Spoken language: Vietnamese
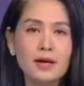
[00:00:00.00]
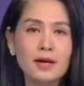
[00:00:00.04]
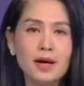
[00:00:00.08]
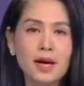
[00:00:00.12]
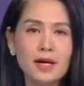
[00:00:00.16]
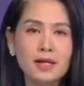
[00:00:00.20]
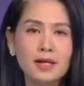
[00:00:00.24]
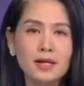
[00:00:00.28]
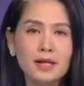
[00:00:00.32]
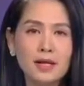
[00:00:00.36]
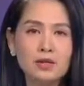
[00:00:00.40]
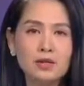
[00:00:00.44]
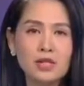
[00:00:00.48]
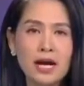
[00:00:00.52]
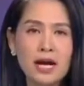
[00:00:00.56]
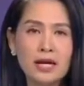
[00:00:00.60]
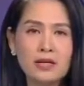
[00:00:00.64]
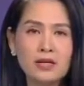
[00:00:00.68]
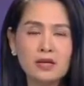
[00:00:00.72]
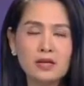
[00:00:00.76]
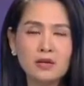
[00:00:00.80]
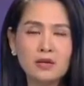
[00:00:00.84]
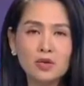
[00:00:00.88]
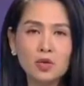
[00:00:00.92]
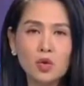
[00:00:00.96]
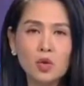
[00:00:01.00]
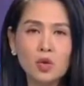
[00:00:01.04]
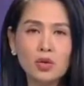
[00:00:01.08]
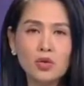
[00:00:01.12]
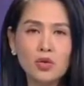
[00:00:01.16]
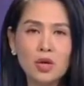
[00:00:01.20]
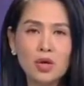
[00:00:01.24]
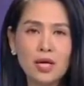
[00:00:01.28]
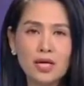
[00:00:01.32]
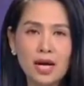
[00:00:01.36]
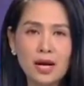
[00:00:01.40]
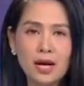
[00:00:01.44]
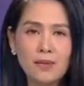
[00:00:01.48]
Để tạo ra những tour
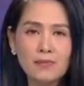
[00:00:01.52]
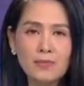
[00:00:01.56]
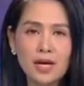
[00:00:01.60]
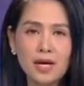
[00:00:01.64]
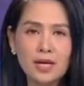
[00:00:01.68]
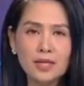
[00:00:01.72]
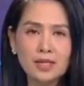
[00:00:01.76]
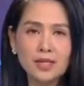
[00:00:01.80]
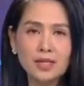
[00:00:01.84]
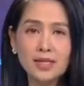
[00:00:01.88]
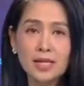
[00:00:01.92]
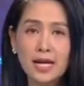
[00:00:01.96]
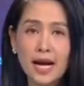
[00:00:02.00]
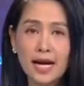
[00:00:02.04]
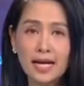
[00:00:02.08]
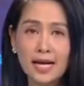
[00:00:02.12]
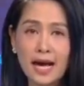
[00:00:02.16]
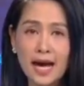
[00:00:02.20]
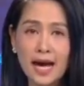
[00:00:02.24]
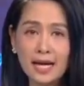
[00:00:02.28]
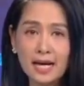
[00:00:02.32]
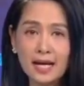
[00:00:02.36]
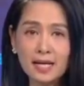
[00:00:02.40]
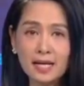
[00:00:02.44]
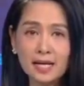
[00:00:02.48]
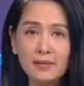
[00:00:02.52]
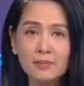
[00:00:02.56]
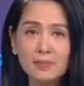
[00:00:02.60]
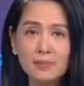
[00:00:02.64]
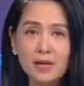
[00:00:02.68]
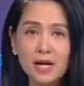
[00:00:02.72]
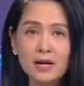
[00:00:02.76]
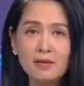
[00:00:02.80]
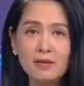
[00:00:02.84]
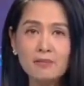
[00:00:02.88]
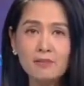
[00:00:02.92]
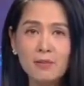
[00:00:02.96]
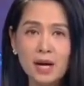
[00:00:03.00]
du lịch hấp dẫn, khai thác các điểm
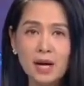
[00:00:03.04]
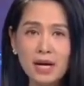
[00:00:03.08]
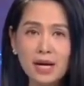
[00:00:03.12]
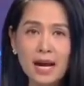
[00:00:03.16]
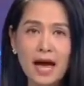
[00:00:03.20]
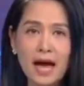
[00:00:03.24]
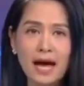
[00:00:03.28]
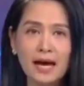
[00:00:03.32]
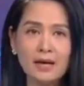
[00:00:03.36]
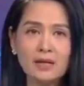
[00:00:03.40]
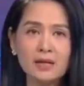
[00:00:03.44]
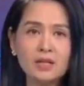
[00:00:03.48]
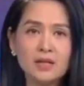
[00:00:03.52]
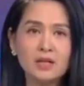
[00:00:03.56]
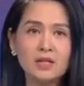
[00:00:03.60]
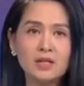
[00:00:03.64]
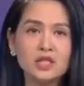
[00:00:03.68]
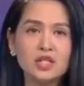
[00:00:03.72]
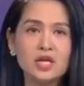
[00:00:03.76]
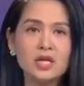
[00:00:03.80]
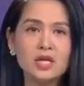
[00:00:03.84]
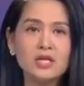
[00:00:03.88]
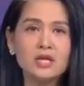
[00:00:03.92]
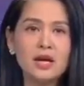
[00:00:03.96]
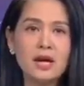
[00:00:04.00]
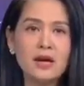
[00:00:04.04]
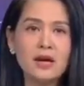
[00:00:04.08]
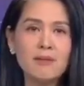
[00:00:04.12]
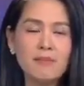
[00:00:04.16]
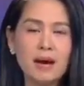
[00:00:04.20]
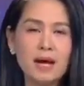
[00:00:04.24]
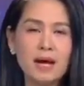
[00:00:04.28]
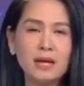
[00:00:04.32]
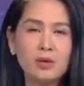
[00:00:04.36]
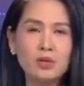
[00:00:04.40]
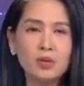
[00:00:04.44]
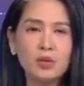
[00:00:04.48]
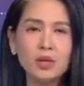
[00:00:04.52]
đến mới lạ dựa trên thế
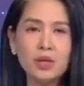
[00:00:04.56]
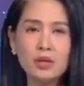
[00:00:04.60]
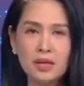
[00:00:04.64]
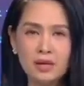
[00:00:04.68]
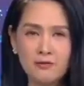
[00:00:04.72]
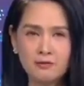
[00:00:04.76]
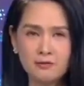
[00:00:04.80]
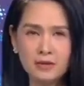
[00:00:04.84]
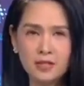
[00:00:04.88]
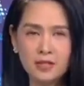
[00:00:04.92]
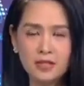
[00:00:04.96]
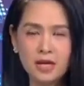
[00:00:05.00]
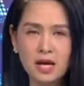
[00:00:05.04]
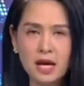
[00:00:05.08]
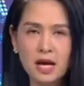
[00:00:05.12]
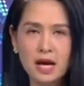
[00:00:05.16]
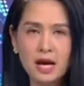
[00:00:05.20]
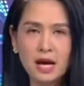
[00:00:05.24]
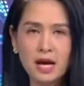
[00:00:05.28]
mạnh của từng địa phương,